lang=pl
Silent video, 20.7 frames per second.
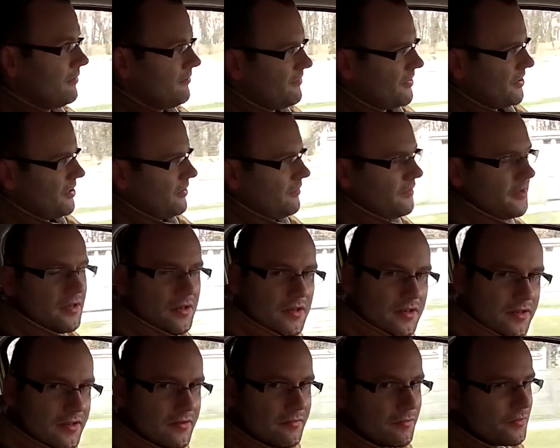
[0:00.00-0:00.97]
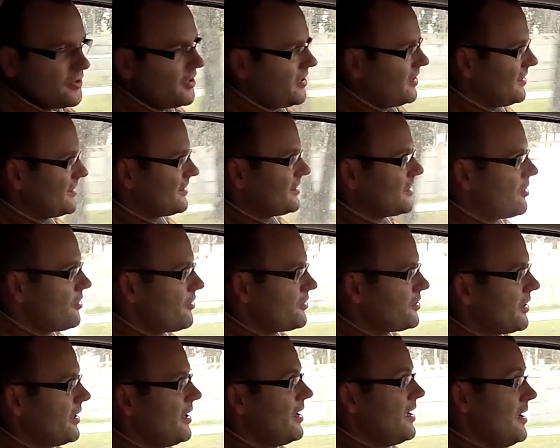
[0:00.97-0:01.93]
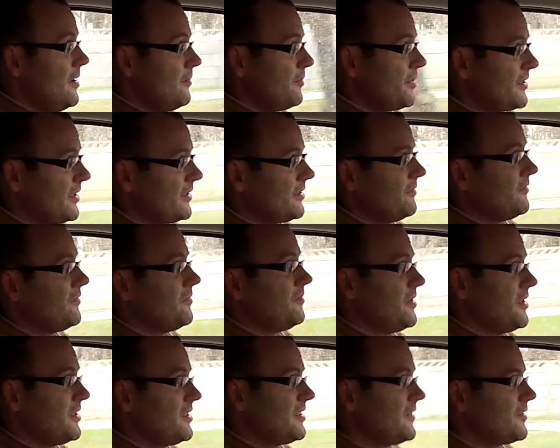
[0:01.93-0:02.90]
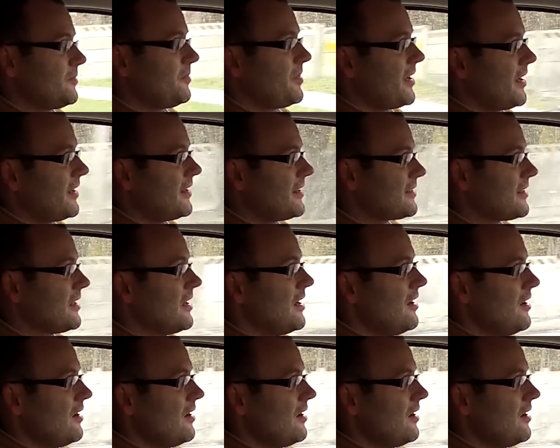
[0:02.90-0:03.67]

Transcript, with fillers: Właściwie nic mu nie jest groźne. Poza tym w mieście wspiera nas